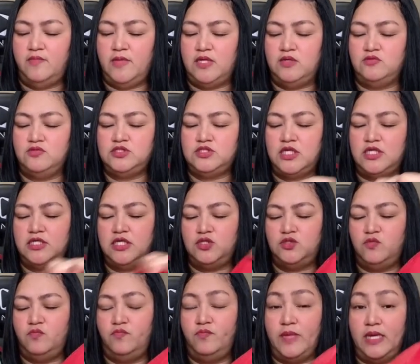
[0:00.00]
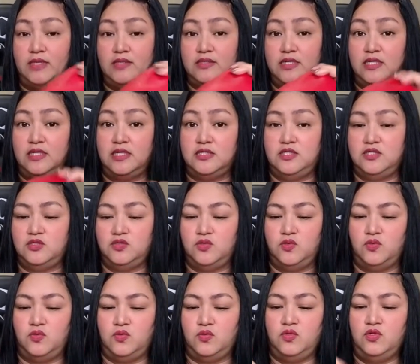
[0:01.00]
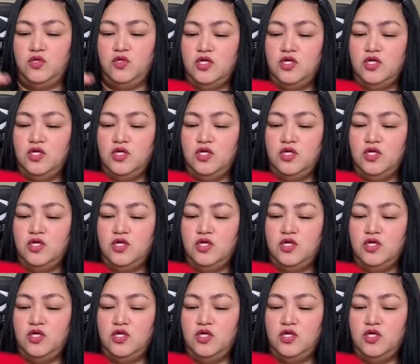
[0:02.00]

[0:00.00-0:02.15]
meron siya ditong bag na ganito.